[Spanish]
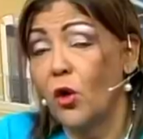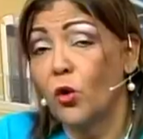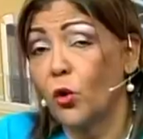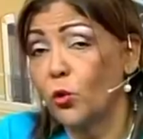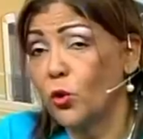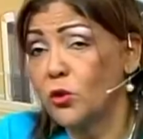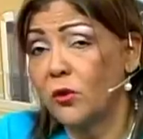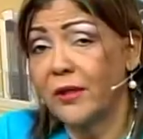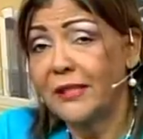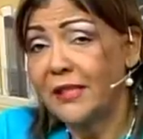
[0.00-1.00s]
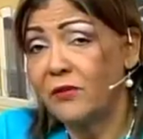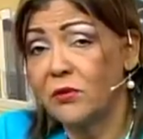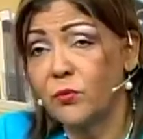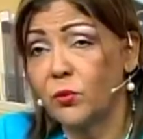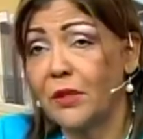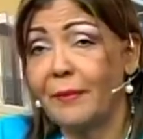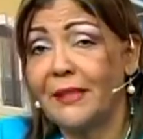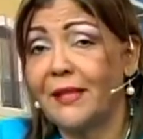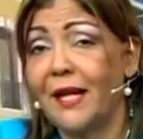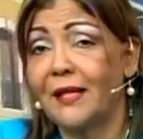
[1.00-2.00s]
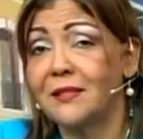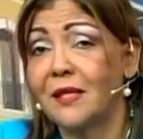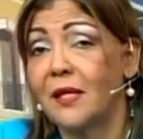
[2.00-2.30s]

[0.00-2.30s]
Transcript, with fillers: con unos objetivos fundamentales